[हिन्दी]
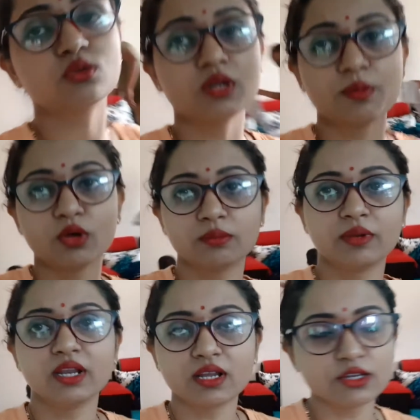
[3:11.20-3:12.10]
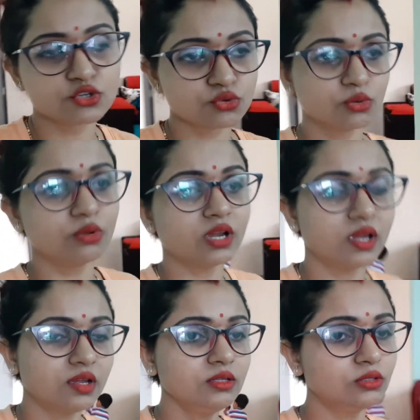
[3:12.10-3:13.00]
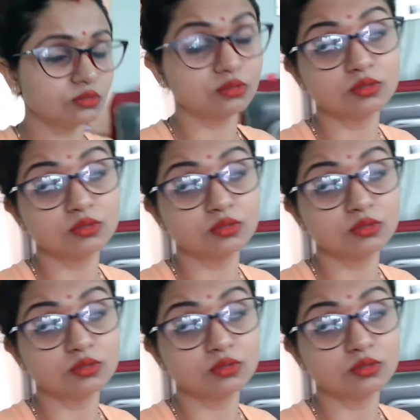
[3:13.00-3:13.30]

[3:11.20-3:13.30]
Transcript: थोड़ा बहुत मेडिकल इशू हो रहा है तो